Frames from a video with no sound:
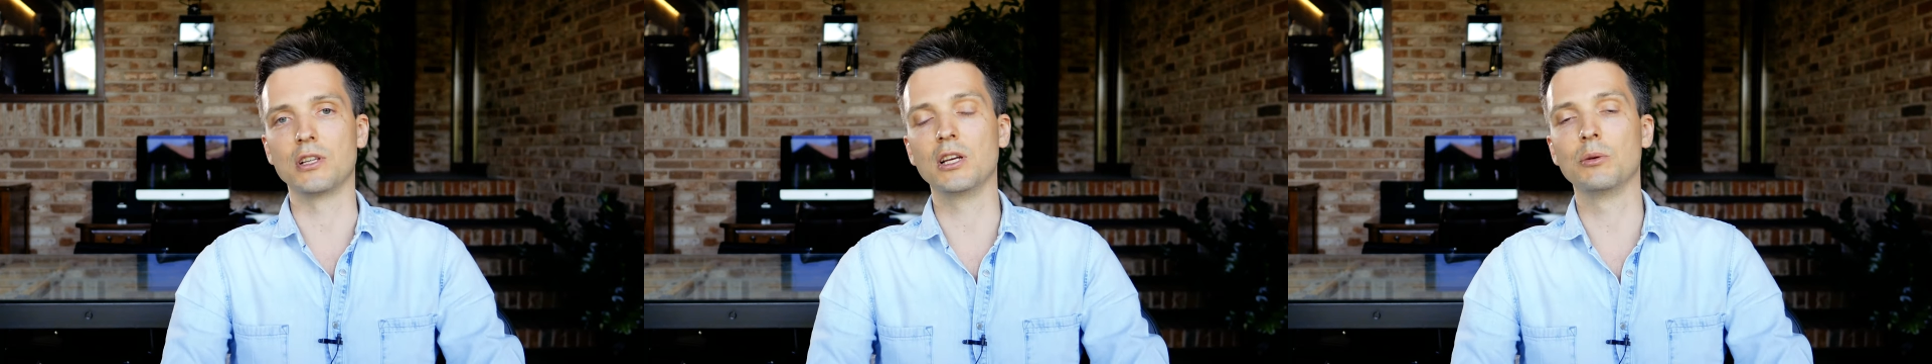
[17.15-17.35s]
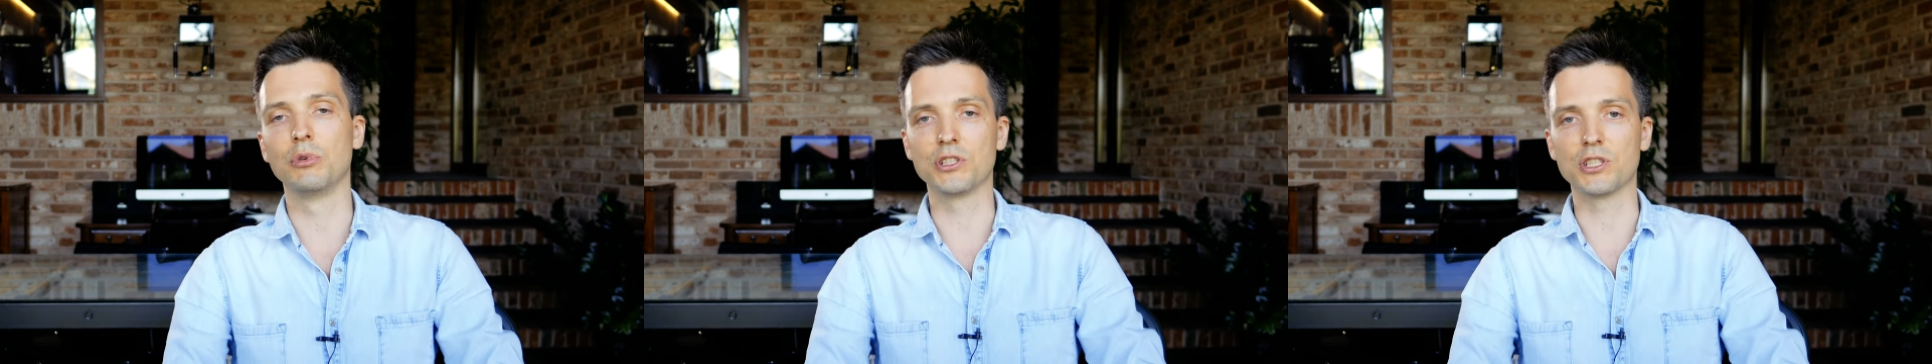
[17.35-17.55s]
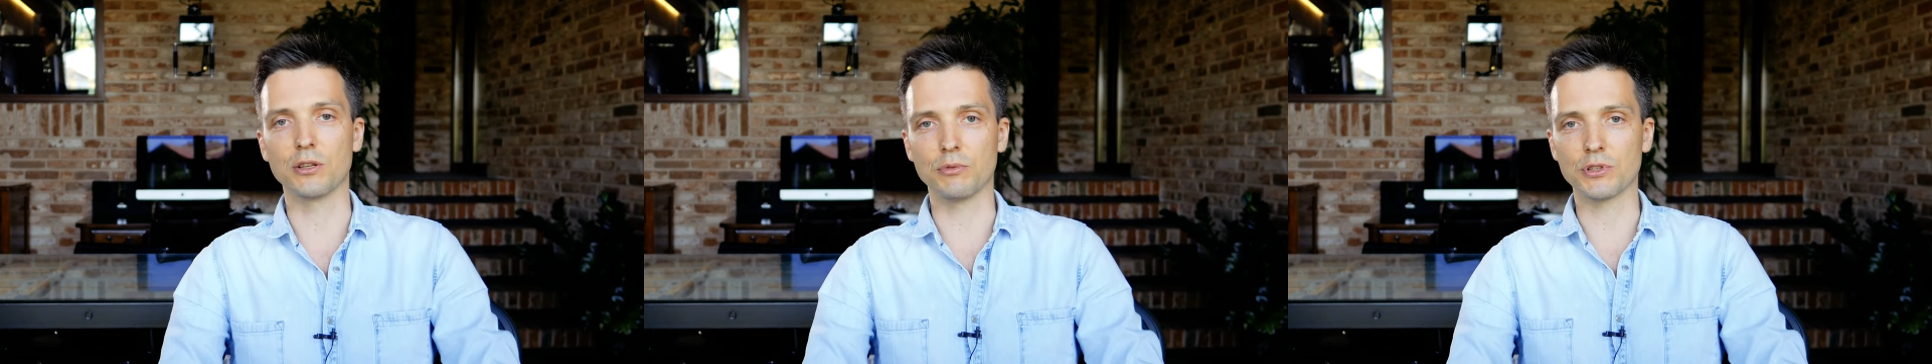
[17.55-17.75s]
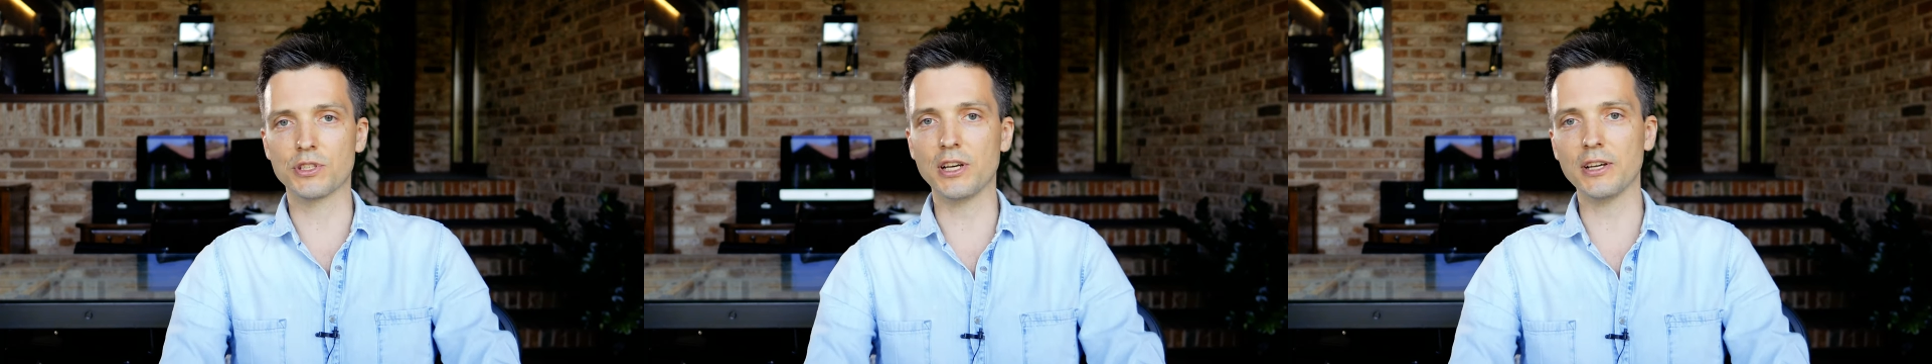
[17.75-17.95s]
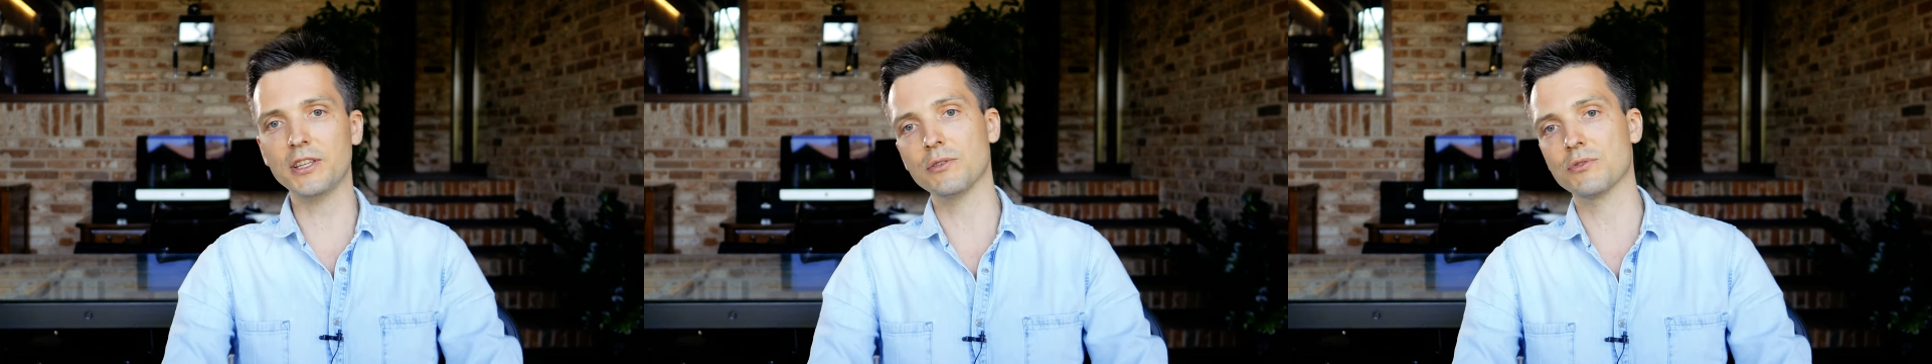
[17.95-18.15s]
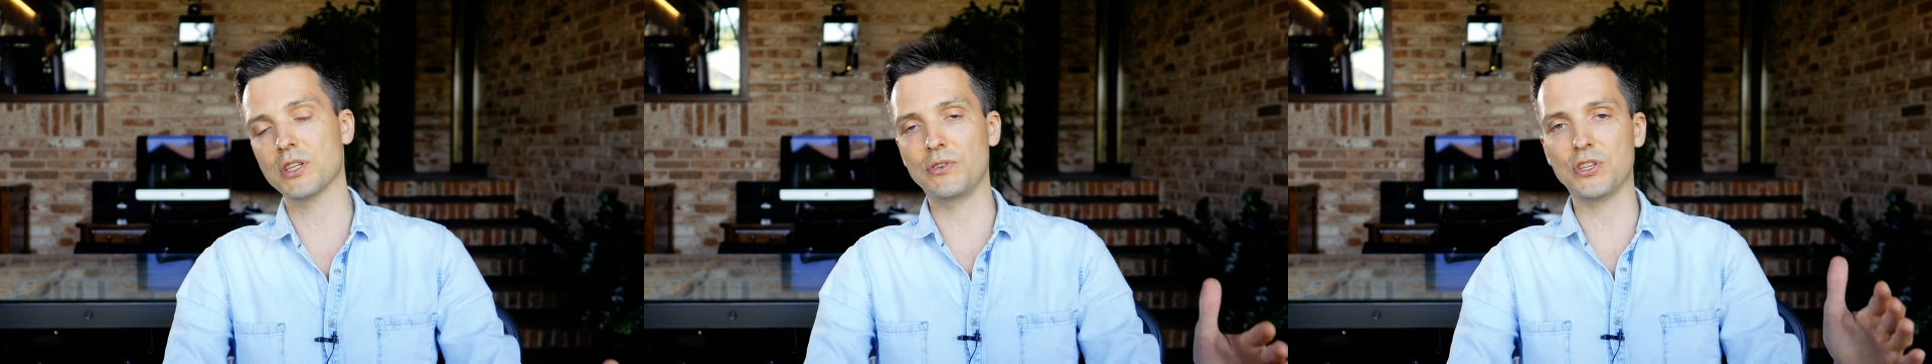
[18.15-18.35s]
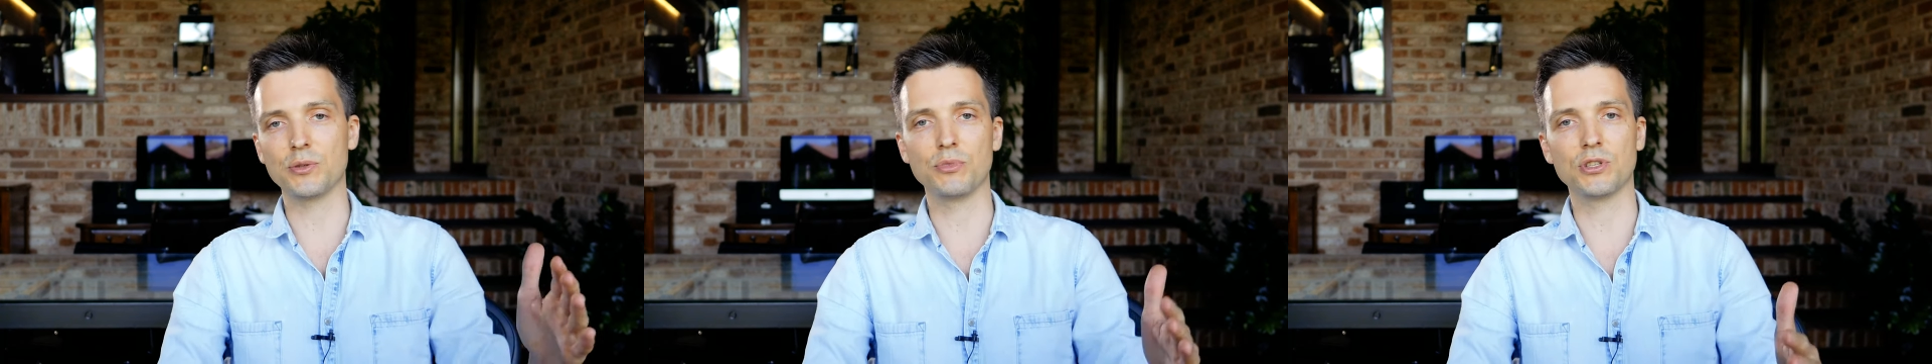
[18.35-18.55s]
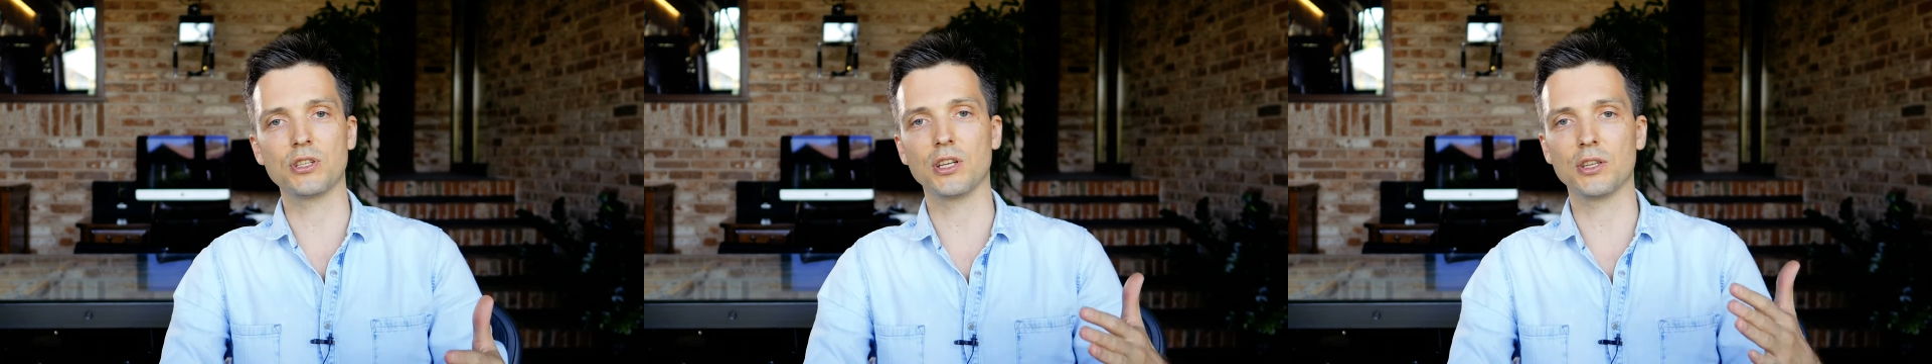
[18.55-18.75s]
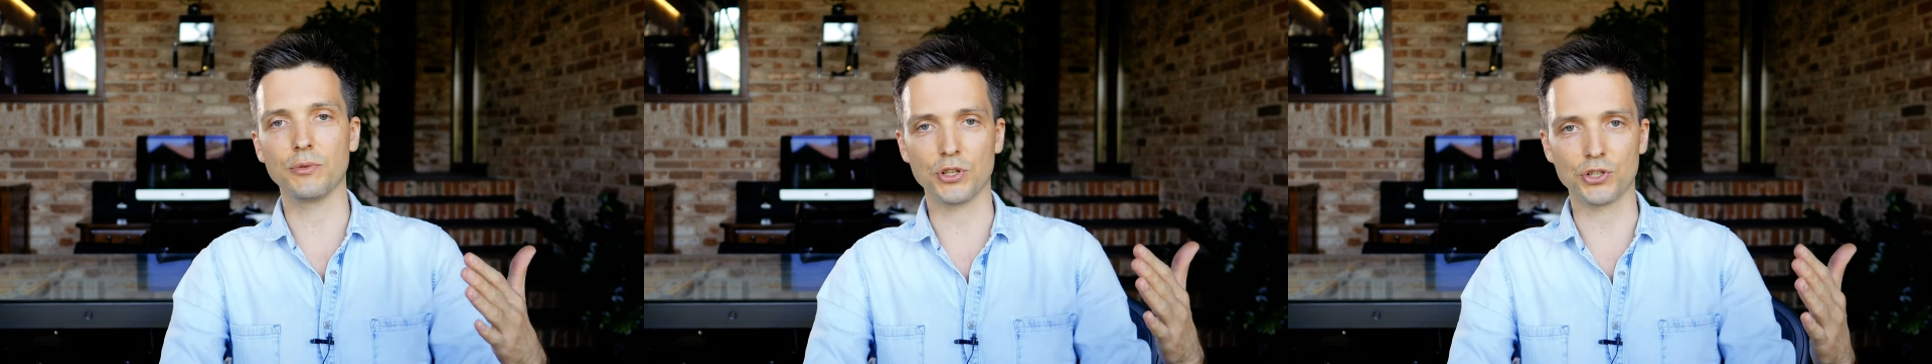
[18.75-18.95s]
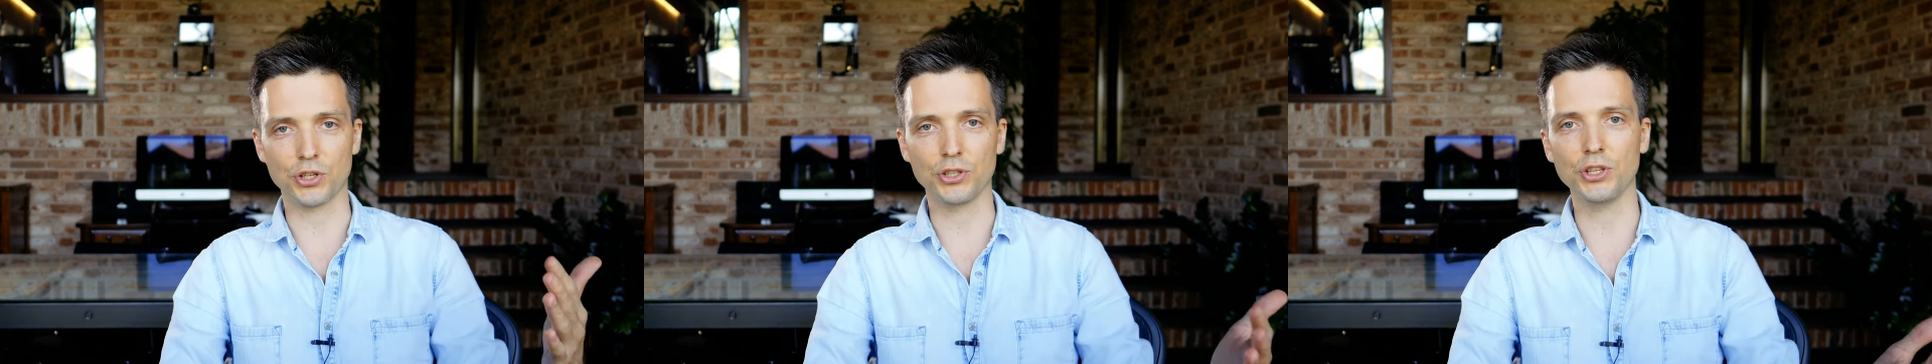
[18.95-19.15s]
для быстрого старта в зависимости от
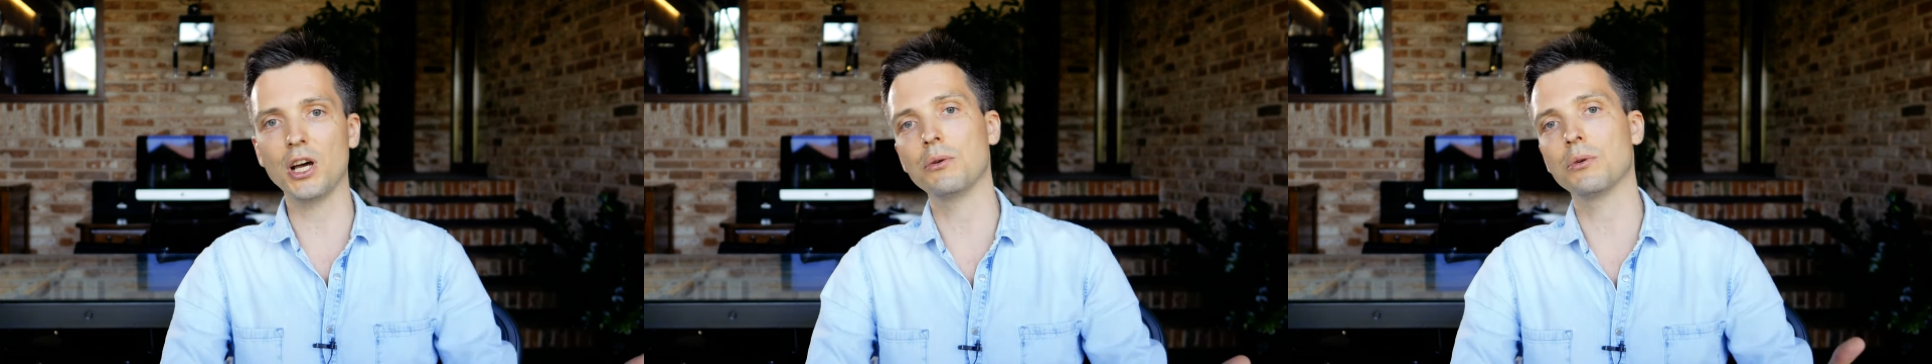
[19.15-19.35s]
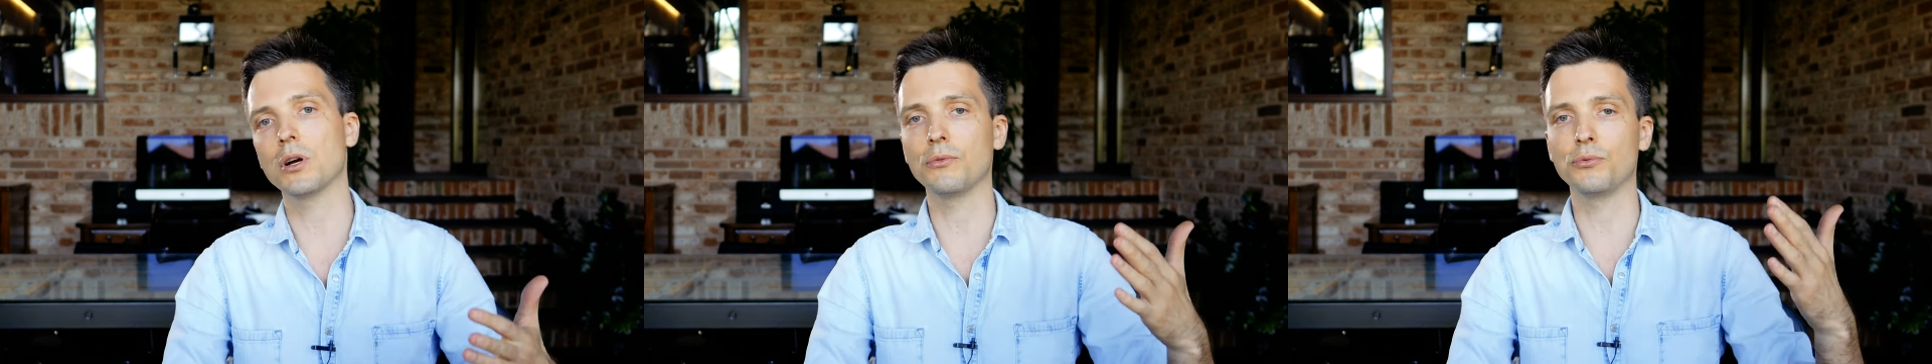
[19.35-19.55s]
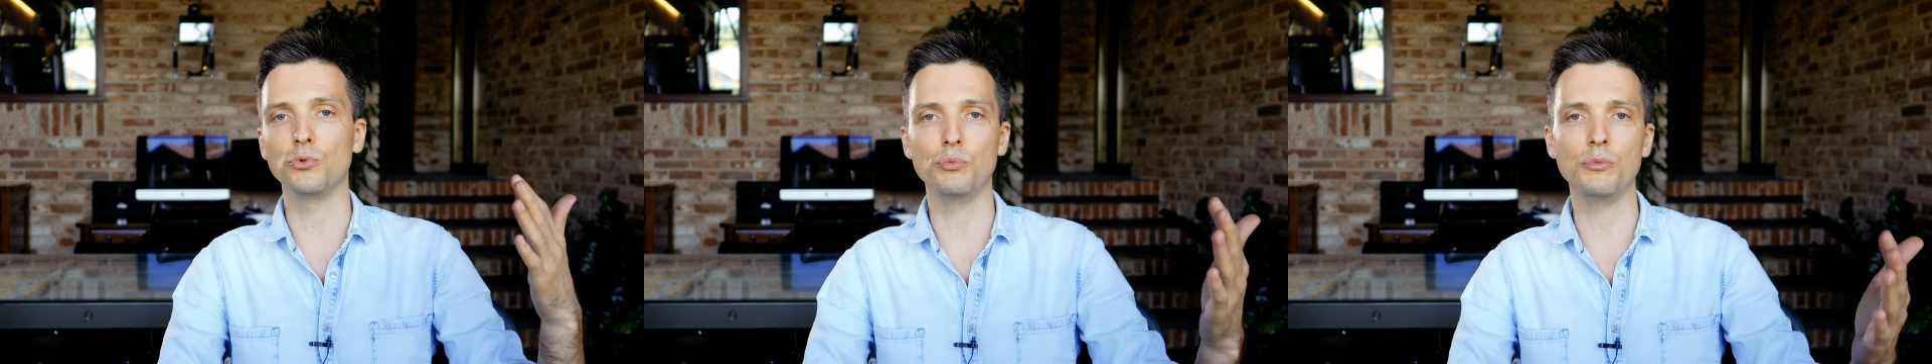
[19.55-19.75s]
ваших навыков,